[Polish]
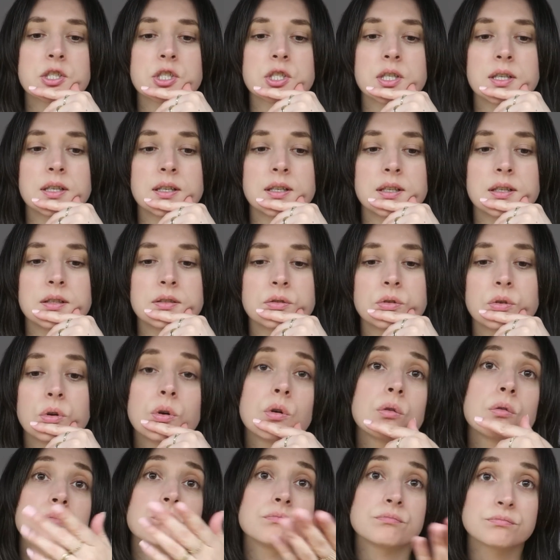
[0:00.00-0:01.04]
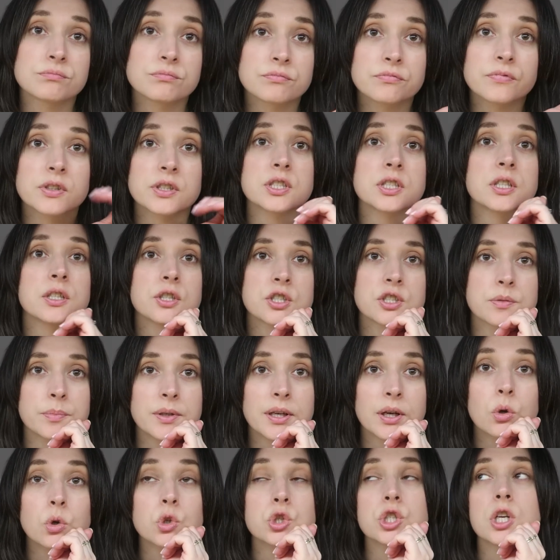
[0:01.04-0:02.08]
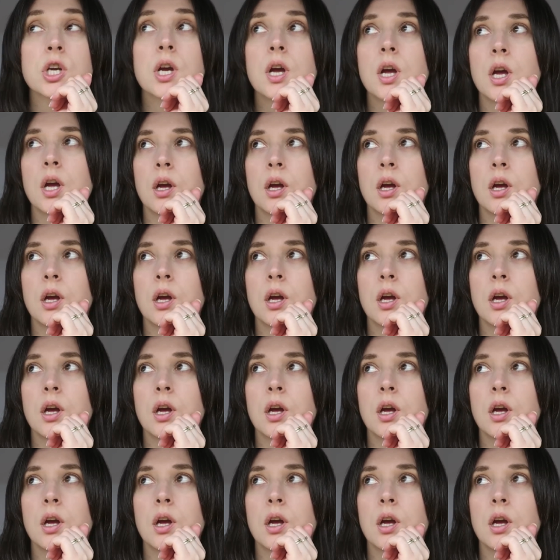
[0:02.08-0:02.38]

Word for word: że no, wiecie, żeby jakoś,